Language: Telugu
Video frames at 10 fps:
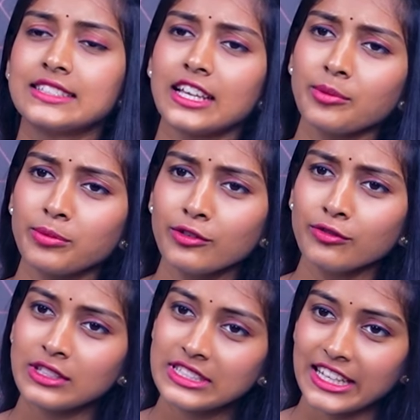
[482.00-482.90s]
సార్ ఇప్పుడు
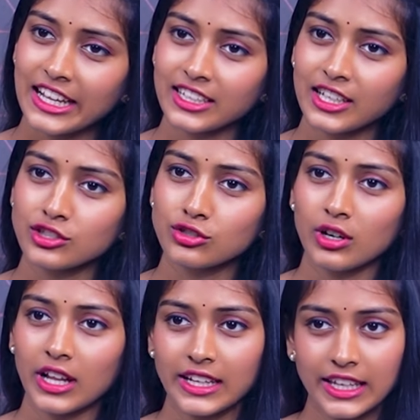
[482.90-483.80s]
ఫుల్ స్టాక్
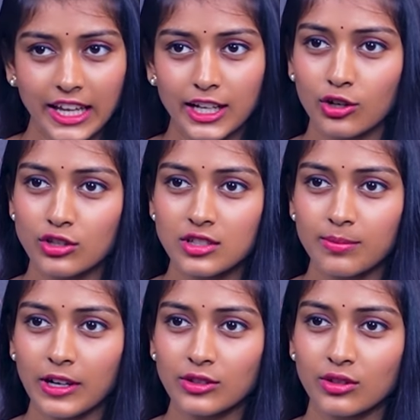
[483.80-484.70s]
నేర్చుకోవడానికి ఎన్ని
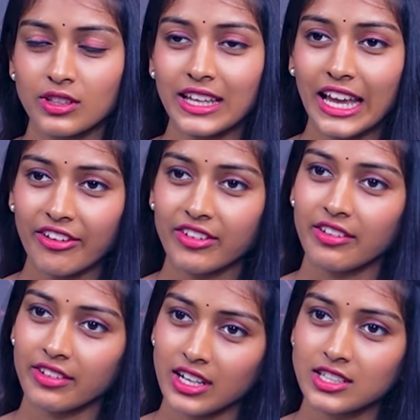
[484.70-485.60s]
రోజులు పడుతుంది
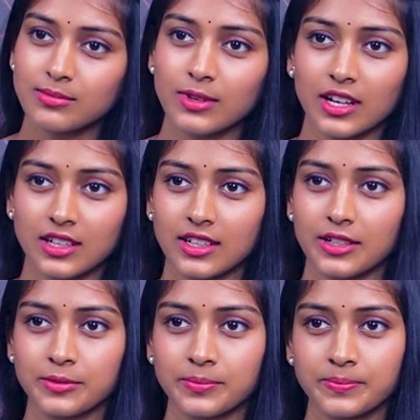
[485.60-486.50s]
ఎవరెవరు ఎలిజిబుల్ అంటారు